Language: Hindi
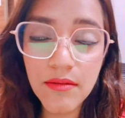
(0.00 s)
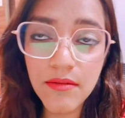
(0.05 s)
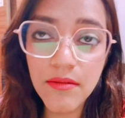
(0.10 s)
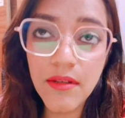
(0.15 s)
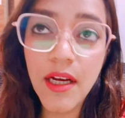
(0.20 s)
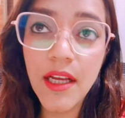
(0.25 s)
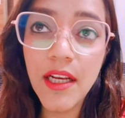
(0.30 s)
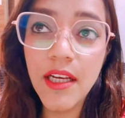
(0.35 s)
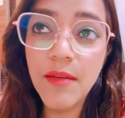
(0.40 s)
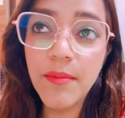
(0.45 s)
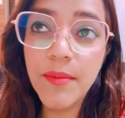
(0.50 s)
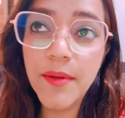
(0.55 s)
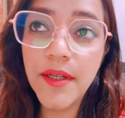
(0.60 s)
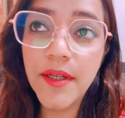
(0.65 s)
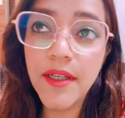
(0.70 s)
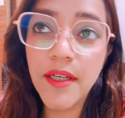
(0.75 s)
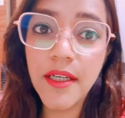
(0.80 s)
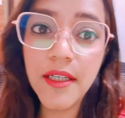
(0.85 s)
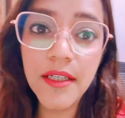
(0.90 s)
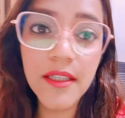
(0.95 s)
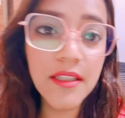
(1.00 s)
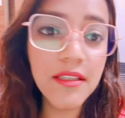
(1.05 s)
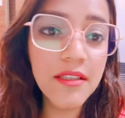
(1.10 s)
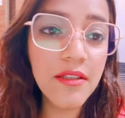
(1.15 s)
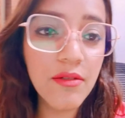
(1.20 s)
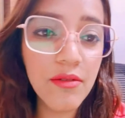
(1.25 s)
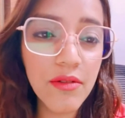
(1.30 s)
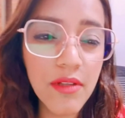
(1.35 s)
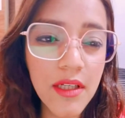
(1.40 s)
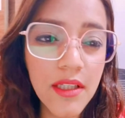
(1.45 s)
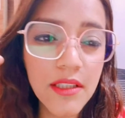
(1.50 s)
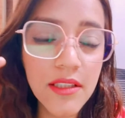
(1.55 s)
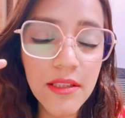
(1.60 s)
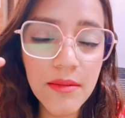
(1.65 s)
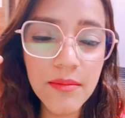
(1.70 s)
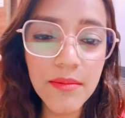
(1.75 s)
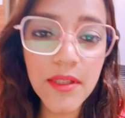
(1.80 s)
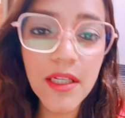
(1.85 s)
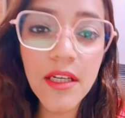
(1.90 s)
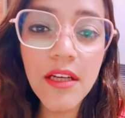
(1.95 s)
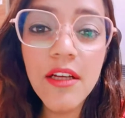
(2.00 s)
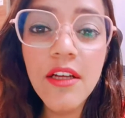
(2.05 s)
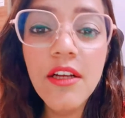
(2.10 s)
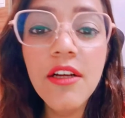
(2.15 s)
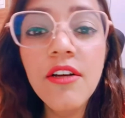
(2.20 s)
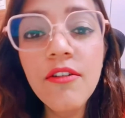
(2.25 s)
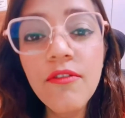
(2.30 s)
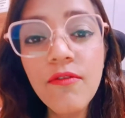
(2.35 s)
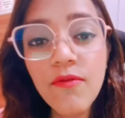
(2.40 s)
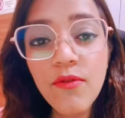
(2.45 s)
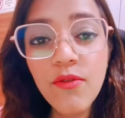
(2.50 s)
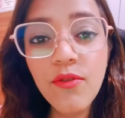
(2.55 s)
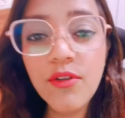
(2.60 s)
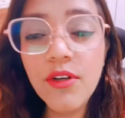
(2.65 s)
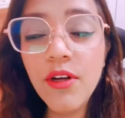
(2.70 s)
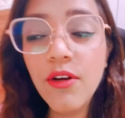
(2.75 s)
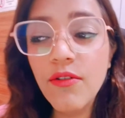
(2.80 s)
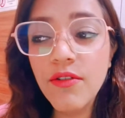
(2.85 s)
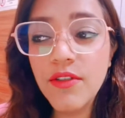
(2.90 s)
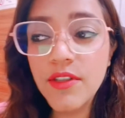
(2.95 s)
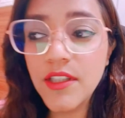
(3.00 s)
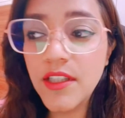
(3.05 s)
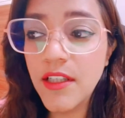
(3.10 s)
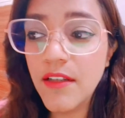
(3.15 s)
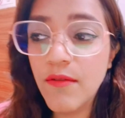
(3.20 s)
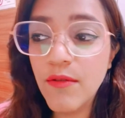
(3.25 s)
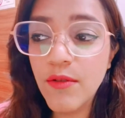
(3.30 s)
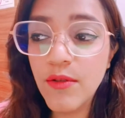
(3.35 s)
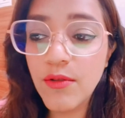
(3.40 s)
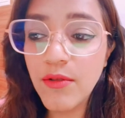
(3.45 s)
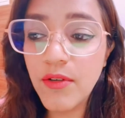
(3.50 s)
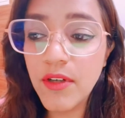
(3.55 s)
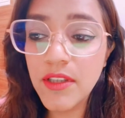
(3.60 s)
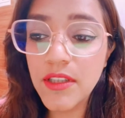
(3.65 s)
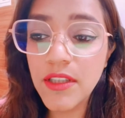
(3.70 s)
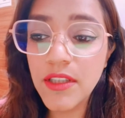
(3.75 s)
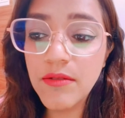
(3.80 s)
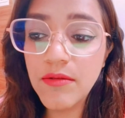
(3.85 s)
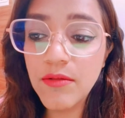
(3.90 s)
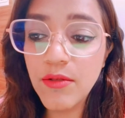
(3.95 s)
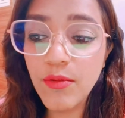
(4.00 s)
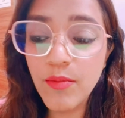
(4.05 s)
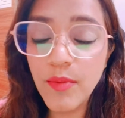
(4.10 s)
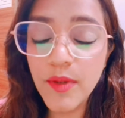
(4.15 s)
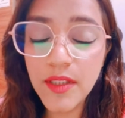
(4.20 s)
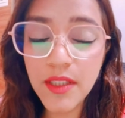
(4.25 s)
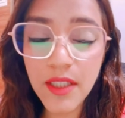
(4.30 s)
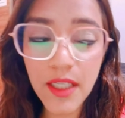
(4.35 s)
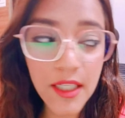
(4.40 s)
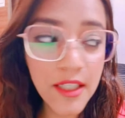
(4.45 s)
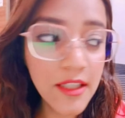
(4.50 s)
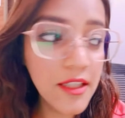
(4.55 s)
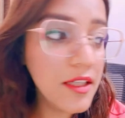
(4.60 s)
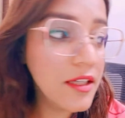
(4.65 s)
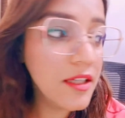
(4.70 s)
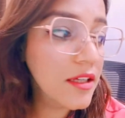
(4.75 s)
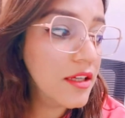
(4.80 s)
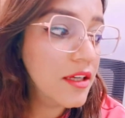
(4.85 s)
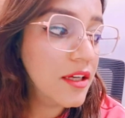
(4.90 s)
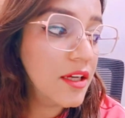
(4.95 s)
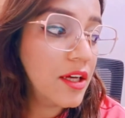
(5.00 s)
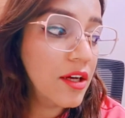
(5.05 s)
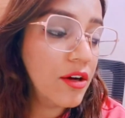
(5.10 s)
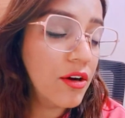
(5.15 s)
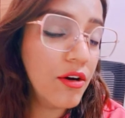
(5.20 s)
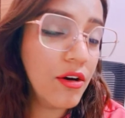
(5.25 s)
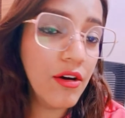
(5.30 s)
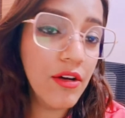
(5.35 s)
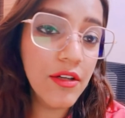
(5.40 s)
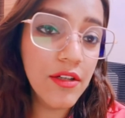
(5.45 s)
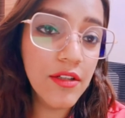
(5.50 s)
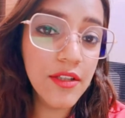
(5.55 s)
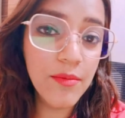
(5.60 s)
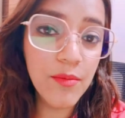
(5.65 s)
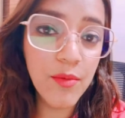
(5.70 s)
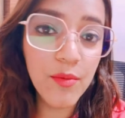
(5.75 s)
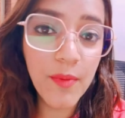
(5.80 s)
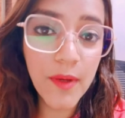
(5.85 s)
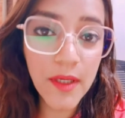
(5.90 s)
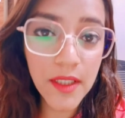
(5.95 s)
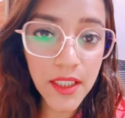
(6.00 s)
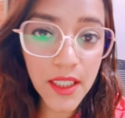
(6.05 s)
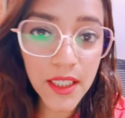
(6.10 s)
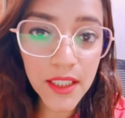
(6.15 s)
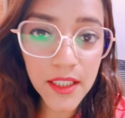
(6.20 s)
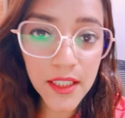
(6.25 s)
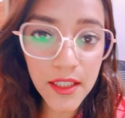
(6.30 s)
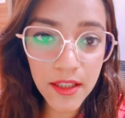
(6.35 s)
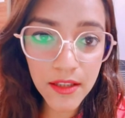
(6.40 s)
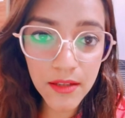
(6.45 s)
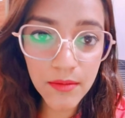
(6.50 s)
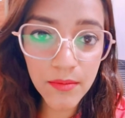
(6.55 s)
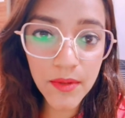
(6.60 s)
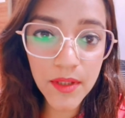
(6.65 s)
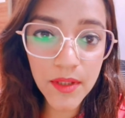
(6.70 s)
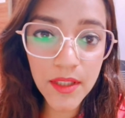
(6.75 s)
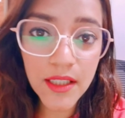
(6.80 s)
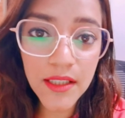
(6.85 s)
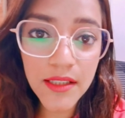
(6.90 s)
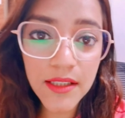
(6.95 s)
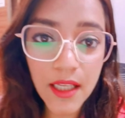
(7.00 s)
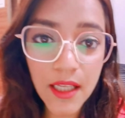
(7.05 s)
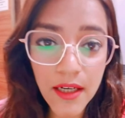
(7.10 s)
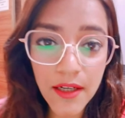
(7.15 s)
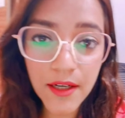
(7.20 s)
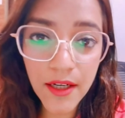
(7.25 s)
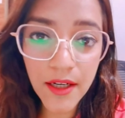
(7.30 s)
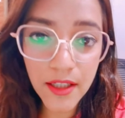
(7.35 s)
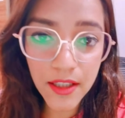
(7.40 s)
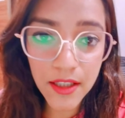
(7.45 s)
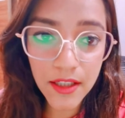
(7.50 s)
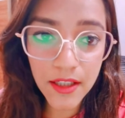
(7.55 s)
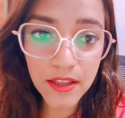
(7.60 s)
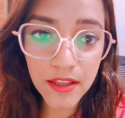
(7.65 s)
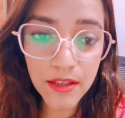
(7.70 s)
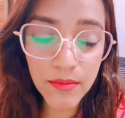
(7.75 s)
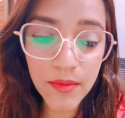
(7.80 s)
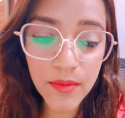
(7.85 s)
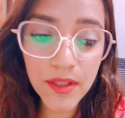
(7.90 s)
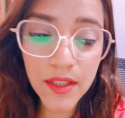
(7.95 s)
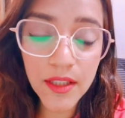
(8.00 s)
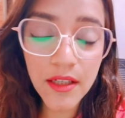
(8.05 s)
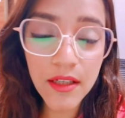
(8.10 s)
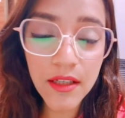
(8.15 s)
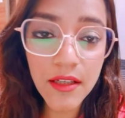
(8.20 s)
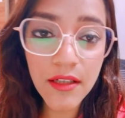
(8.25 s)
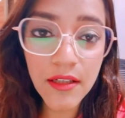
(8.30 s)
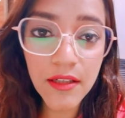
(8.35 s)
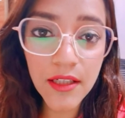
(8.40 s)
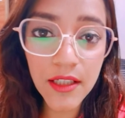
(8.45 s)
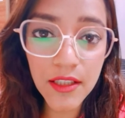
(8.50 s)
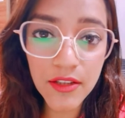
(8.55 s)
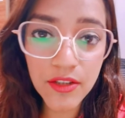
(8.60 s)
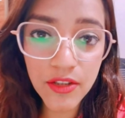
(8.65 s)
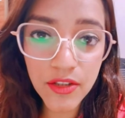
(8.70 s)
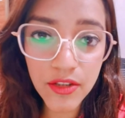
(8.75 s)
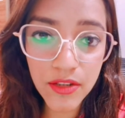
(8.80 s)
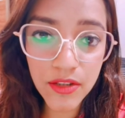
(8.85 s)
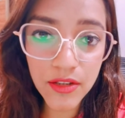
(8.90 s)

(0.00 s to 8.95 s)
खाली पेट हेडेक सा होता है अजीब सा वो ना हो इसलिए वो थोड़ा सा दो पीस खाए थे और नींबू पानी आके ख़त्म किया सैलड आके ख़त्म किया लंच